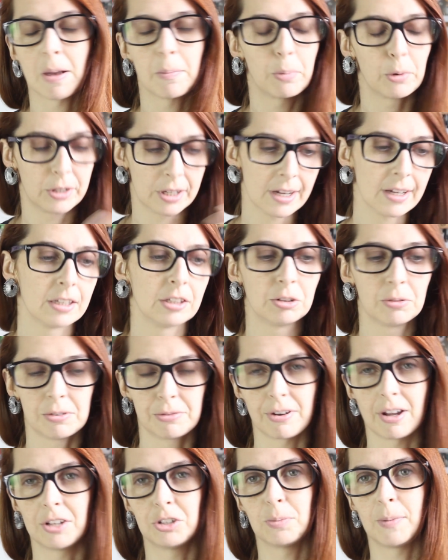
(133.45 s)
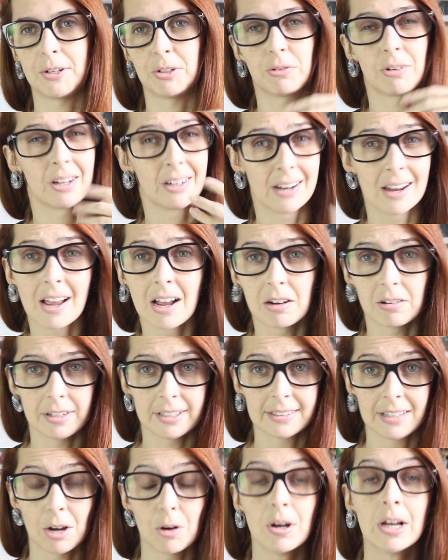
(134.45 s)
me apoiando e falando bem do canal
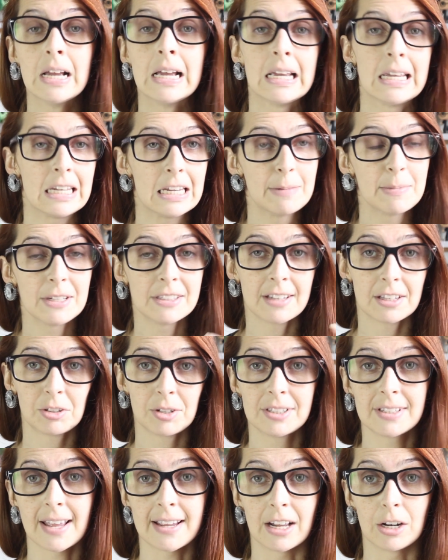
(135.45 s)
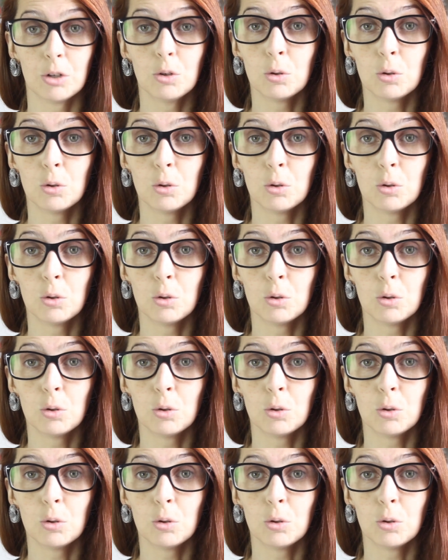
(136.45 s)
e tal e me dando ideia.